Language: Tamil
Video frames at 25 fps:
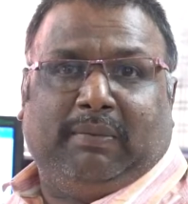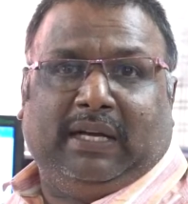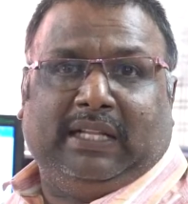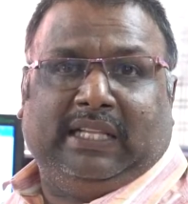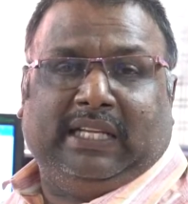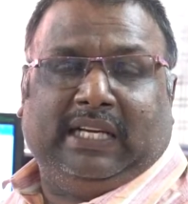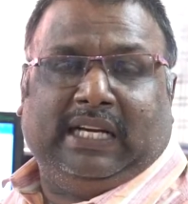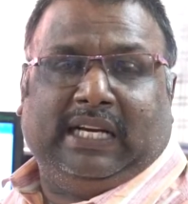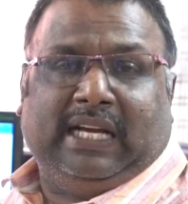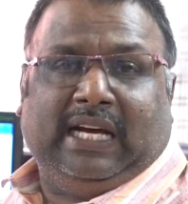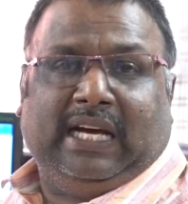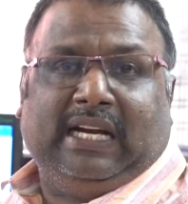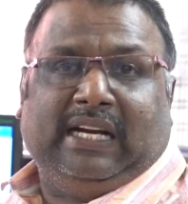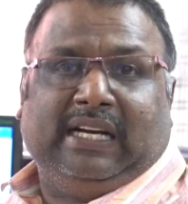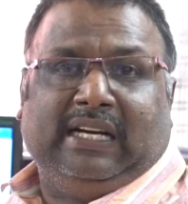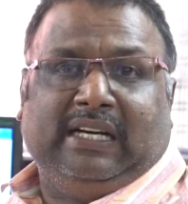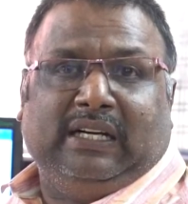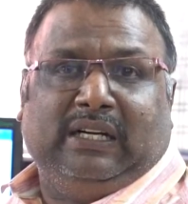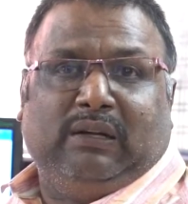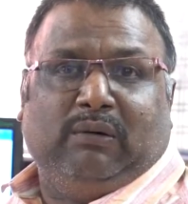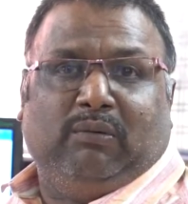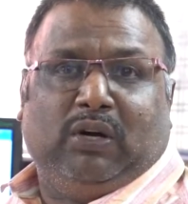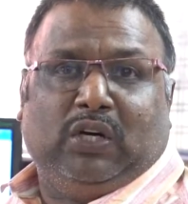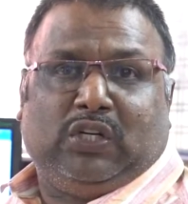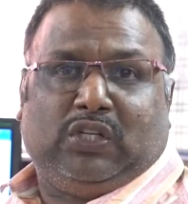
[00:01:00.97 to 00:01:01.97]
பார்த்தீங்கன்னா
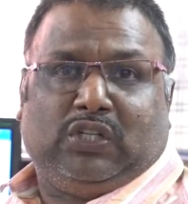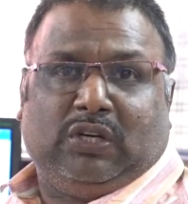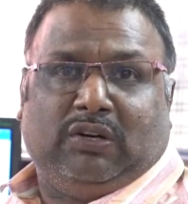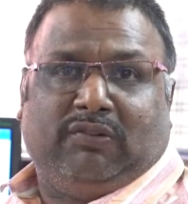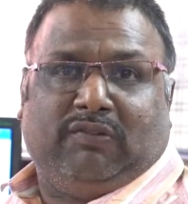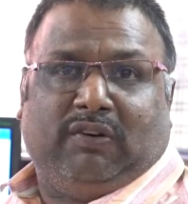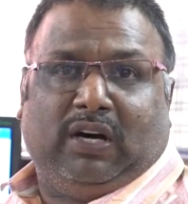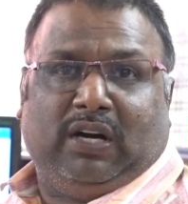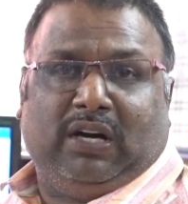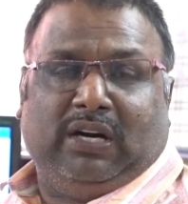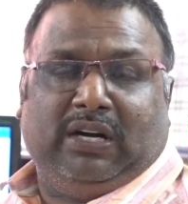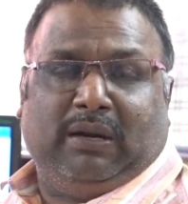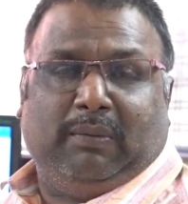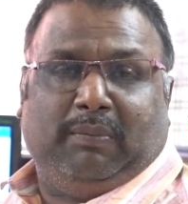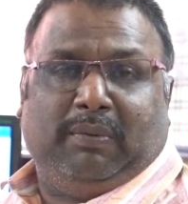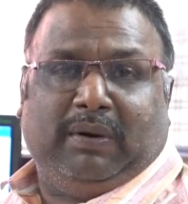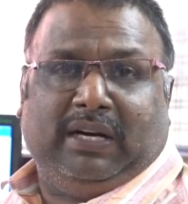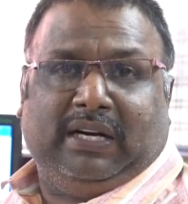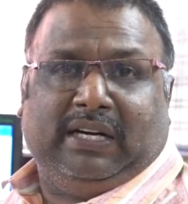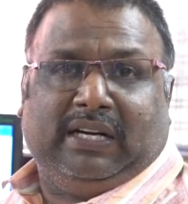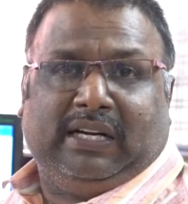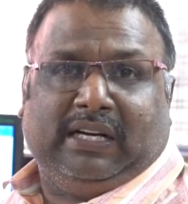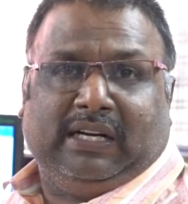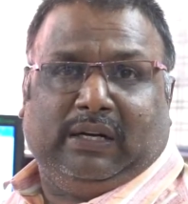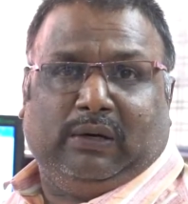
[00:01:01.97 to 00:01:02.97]
ரெண்டு வருஷம் வாரண்டி
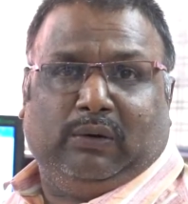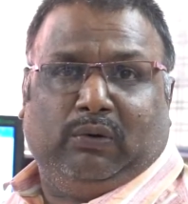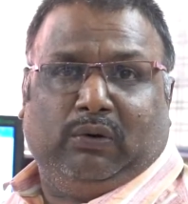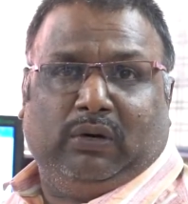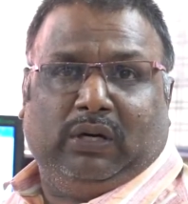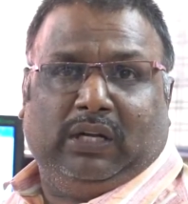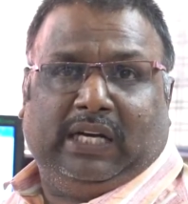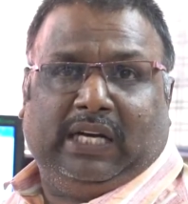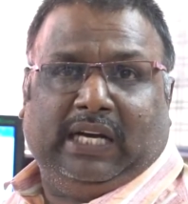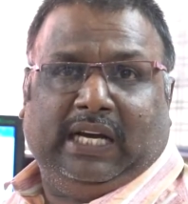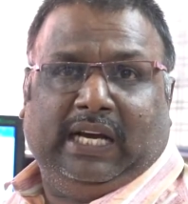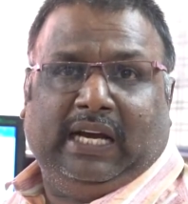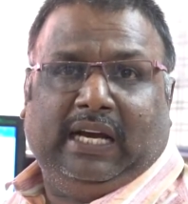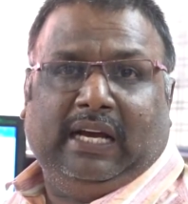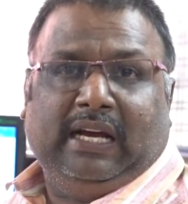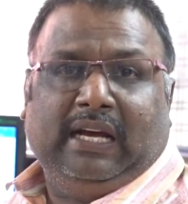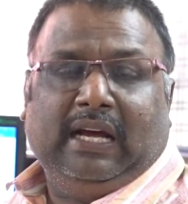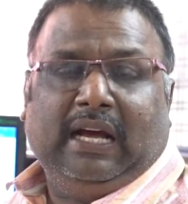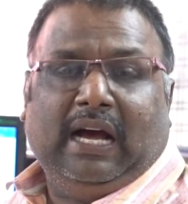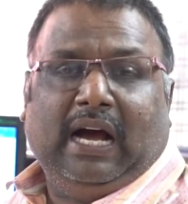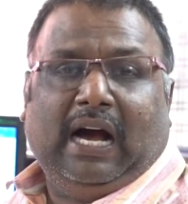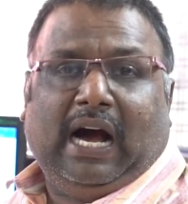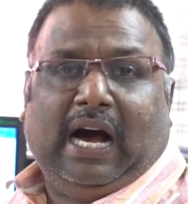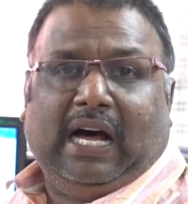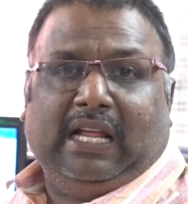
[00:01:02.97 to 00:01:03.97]
பீரியட் இருக்குது உங்களுக்கு
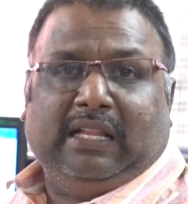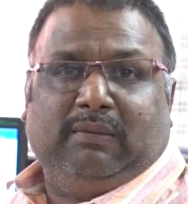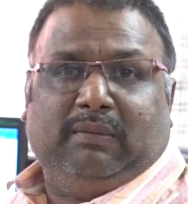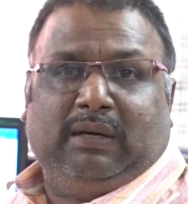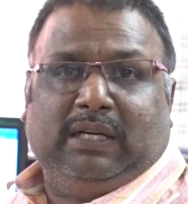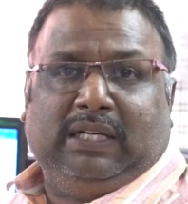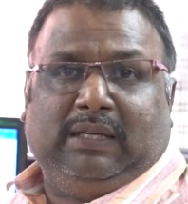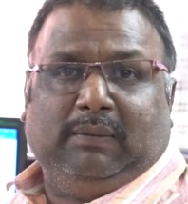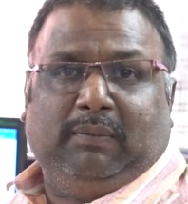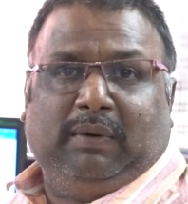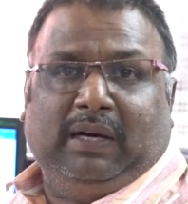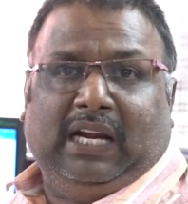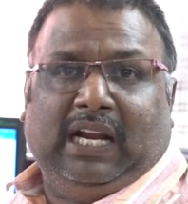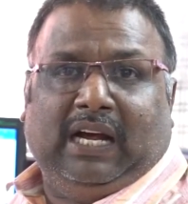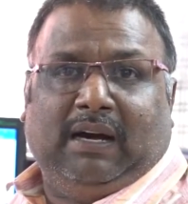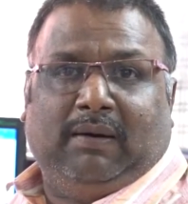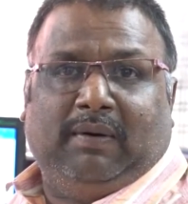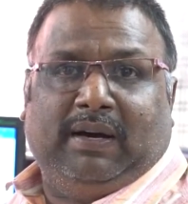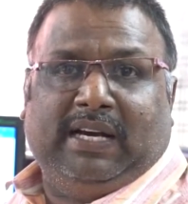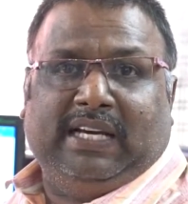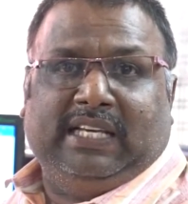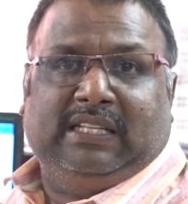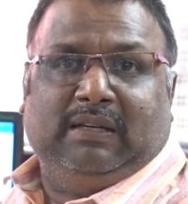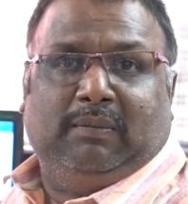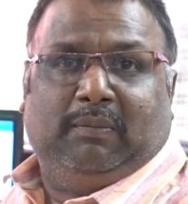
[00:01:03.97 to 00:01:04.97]
அது மட்டும்
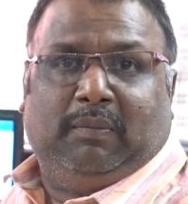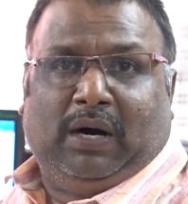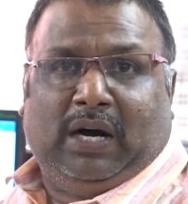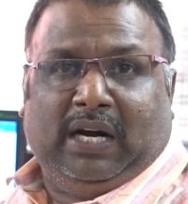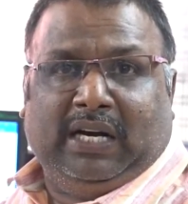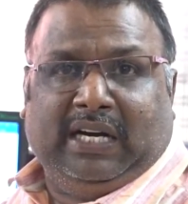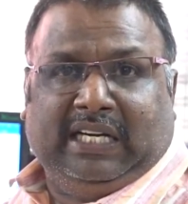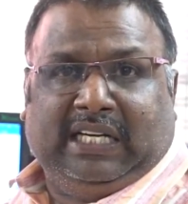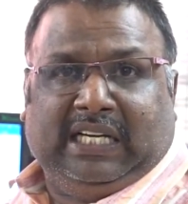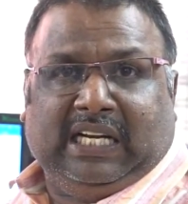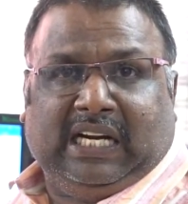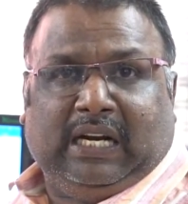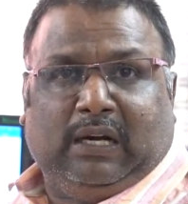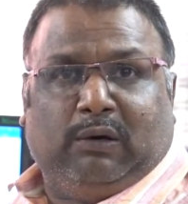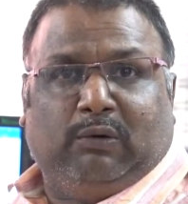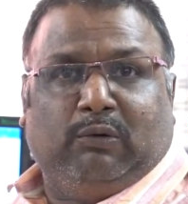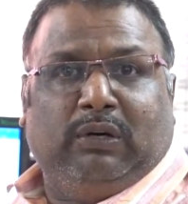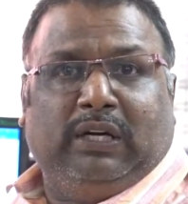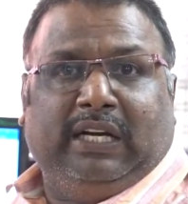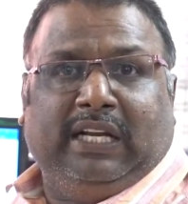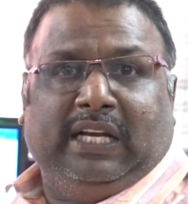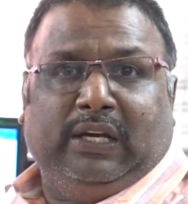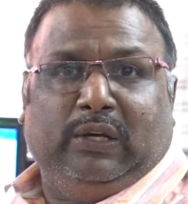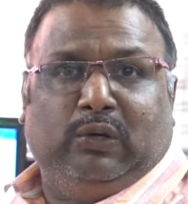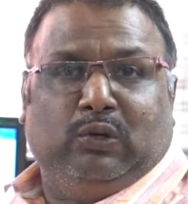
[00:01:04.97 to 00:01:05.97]
இல்லாமல் இது
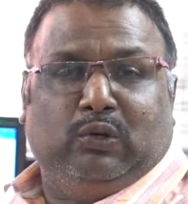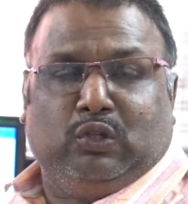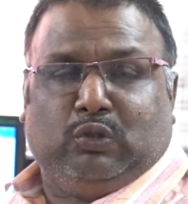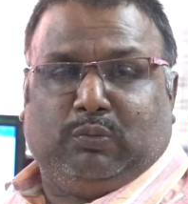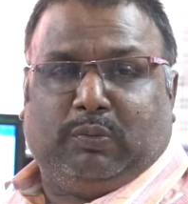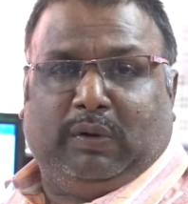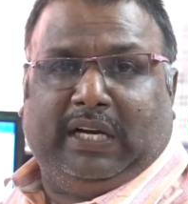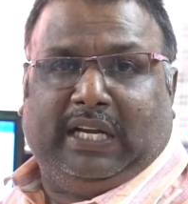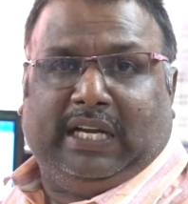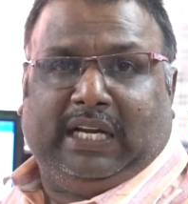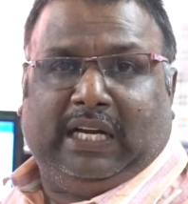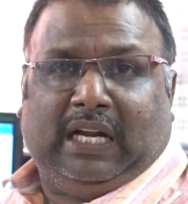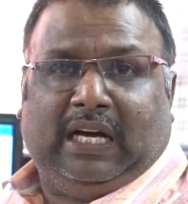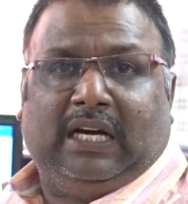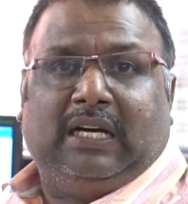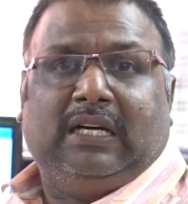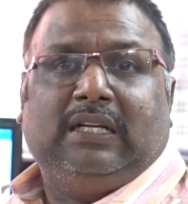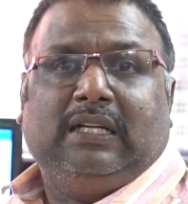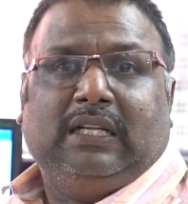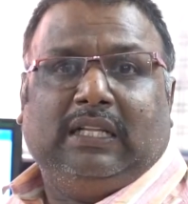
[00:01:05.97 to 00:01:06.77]
மானிட்டராகவும் நீங்கள் யூஸ் பண்ணிக்கலாம்